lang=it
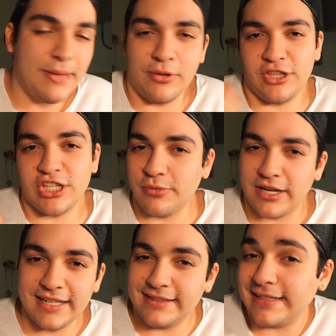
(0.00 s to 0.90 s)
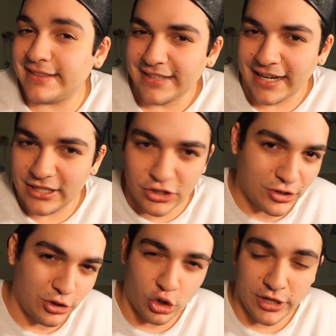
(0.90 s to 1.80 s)
però diciamo che nel
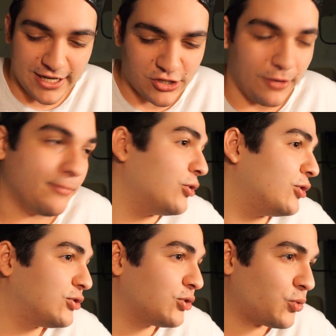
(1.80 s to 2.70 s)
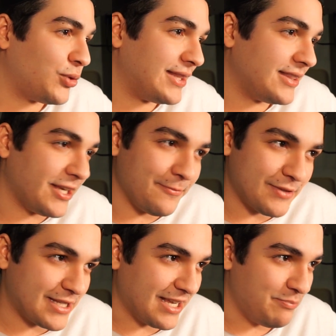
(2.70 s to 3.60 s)
dettaglio non ne so molto, quindi
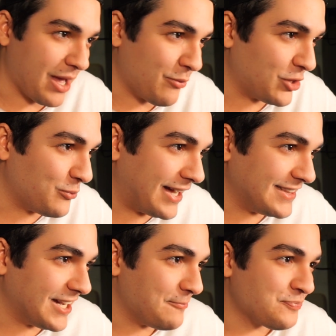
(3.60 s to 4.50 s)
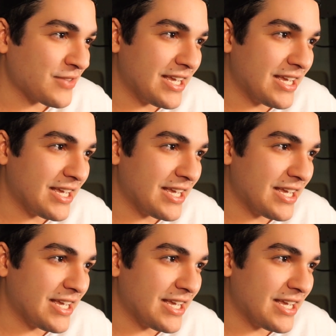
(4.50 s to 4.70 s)
skippiamo la domanda